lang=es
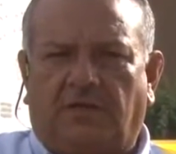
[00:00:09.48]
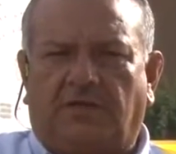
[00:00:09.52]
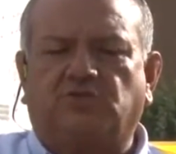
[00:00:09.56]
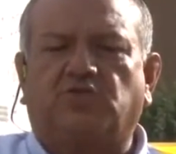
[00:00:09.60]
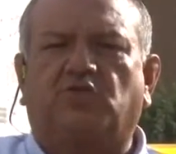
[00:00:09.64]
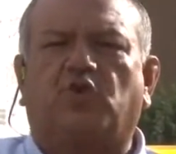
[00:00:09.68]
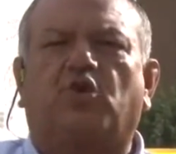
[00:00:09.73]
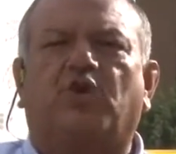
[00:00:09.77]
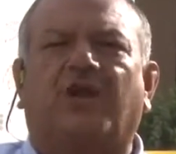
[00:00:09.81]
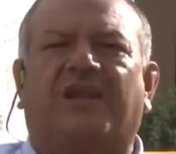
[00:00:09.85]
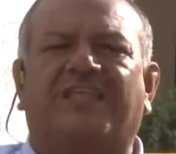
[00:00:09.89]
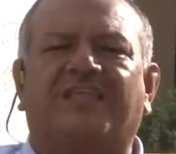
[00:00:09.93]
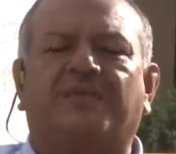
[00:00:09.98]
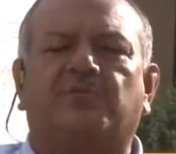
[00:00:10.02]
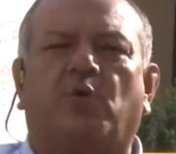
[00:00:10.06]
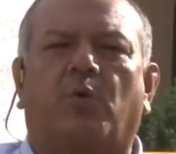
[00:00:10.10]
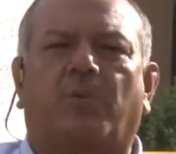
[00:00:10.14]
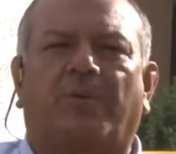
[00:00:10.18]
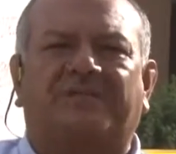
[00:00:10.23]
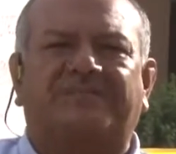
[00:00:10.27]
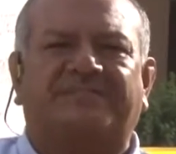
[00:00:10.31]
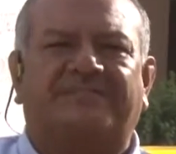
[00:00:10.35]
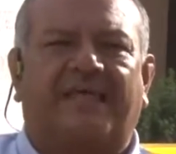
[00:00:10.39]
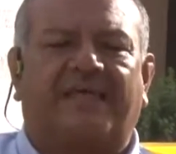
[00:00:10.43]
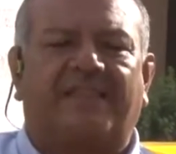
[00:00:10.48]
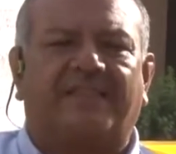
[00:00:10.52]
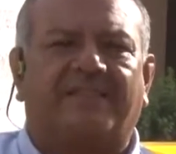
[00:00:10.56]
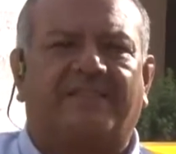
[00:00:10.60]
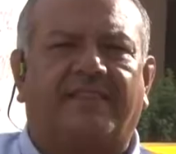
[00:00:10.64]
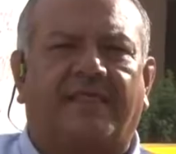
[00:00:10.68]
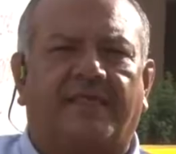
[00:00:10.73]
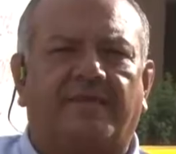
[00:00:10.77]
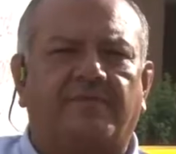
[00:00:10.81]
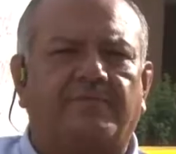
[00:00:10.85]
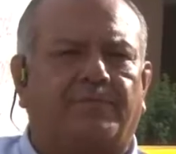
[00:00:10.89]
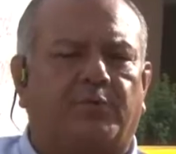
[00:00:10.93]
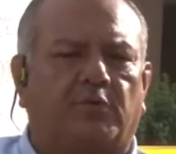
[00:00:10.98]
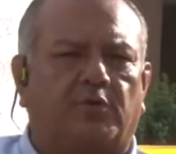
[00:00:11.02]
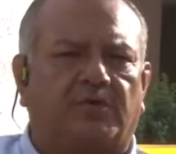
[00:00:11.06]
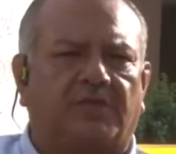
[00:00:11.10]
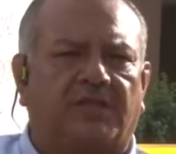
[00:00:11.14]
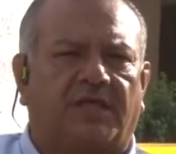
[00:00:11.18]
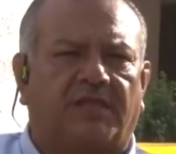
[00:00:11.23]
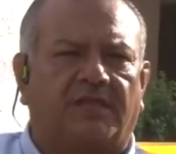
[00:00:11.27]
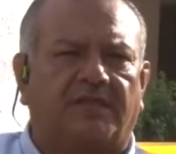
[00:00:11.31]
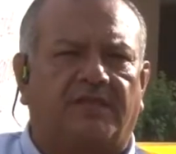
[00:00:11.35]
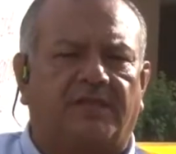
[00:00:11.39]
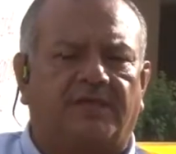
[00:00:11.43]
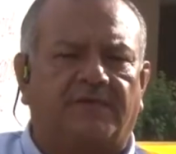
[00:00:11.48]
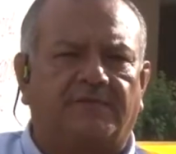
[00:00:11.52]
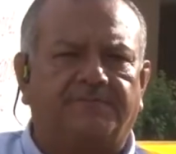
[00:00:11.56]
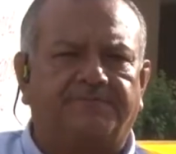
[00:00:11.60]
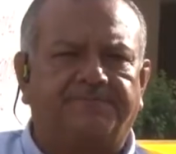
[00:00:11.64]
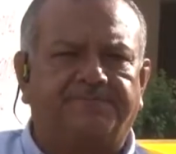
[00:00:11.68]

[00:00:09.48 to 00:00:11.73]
es un organismo bastante importante.